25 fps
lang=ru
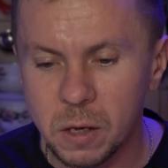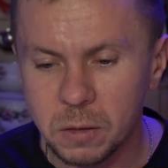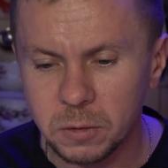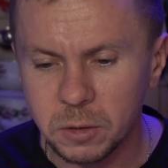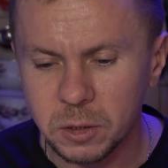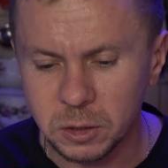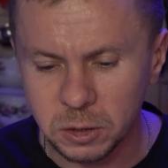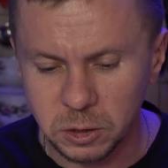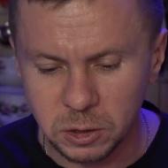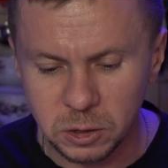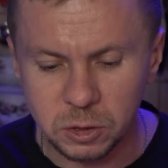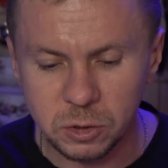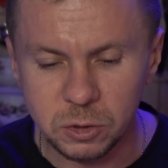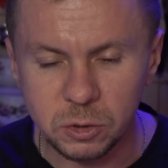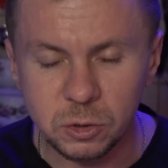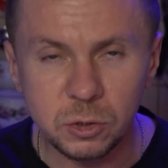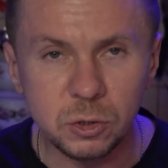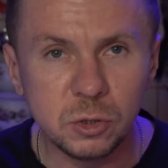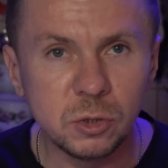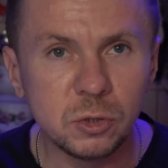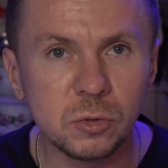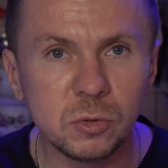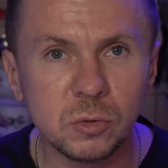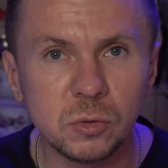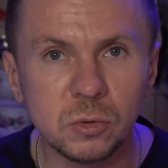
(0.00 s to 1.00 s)
я, кстати,
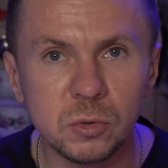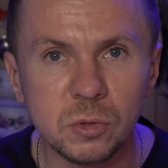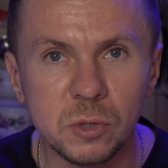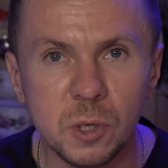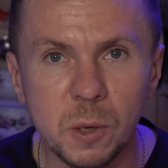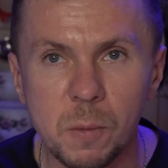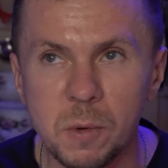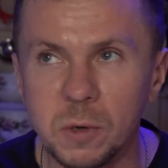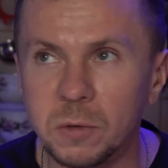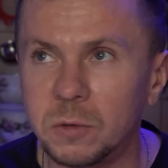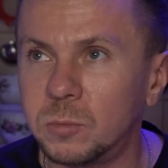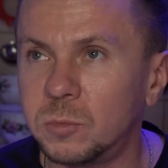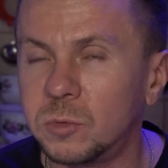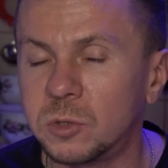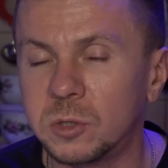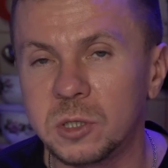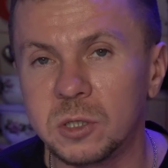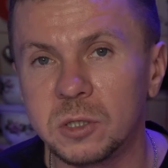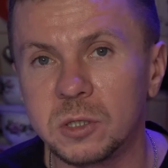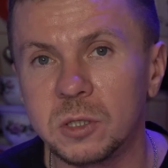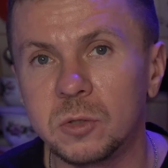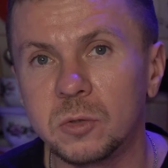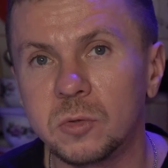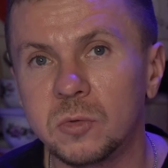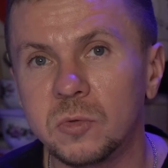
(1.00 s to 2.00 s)
яичницу, я вам не
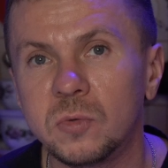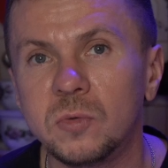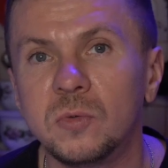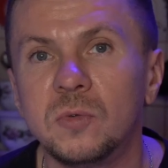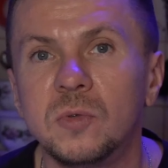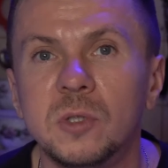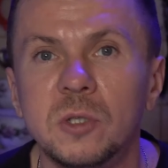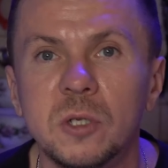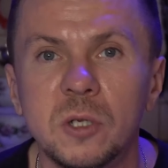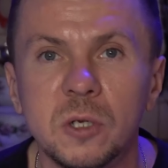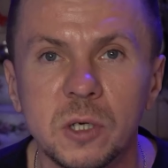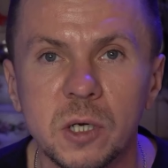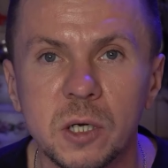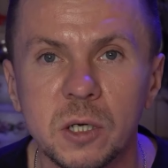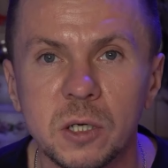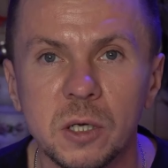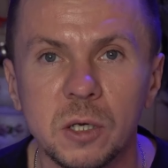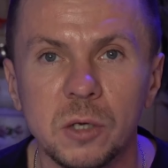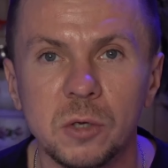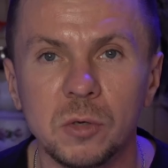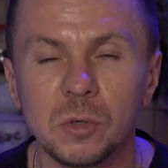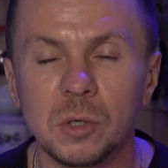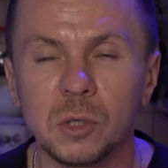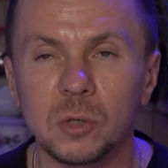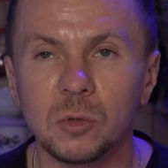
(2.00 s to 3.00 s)
сказал, но вы видели, как я
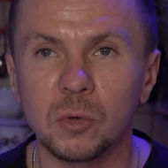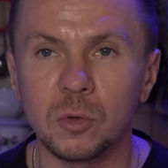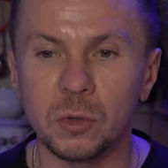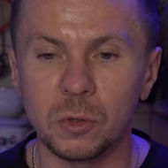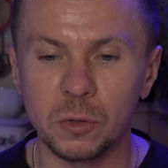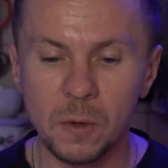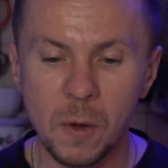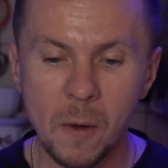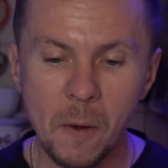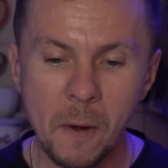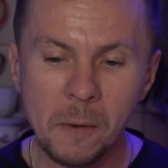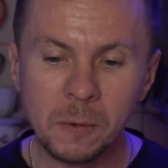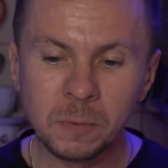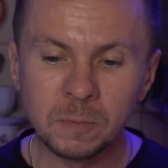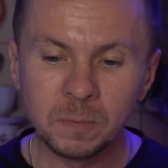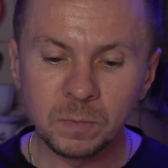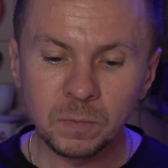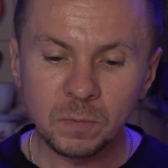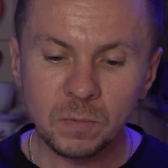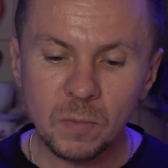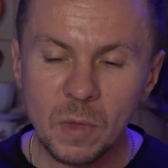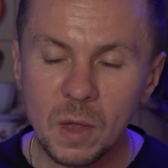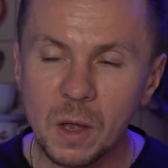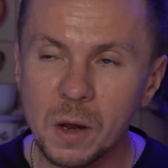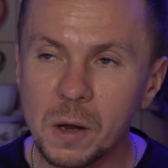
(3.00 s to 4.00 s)
ее готовил.
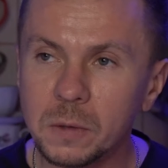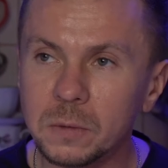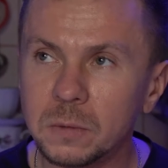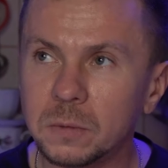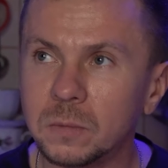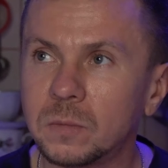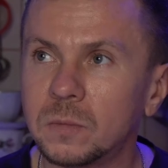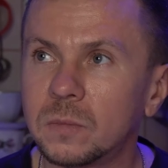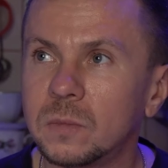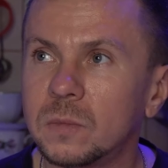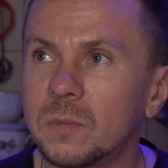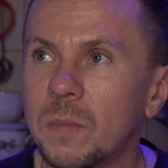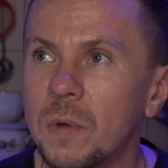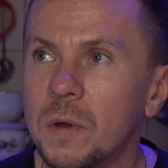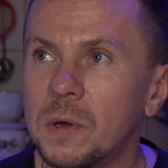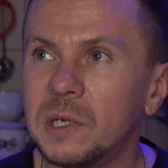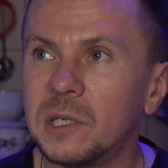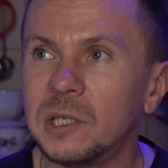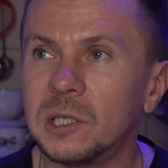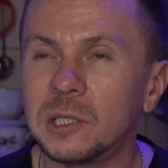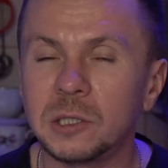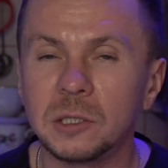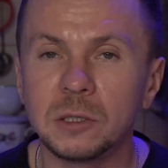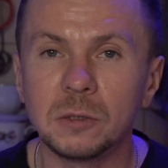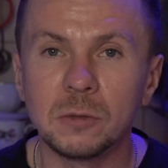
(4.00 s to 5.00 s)

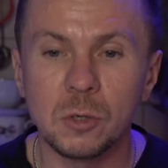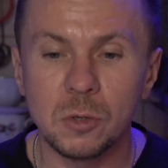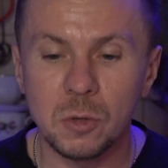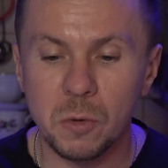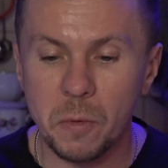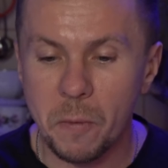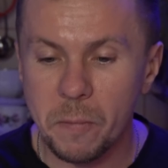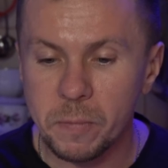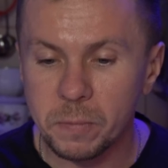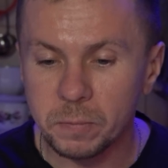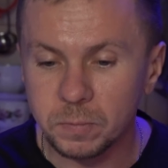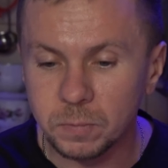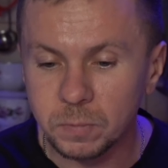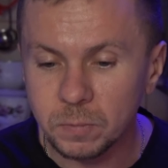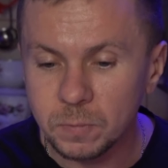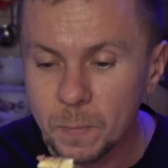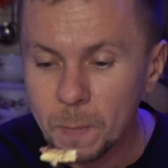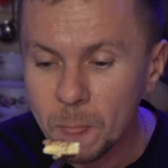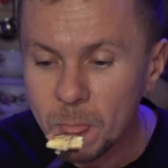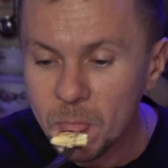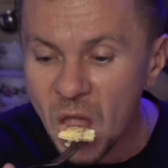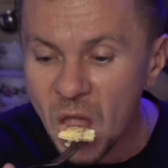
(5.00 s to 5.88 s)
Если вот ну,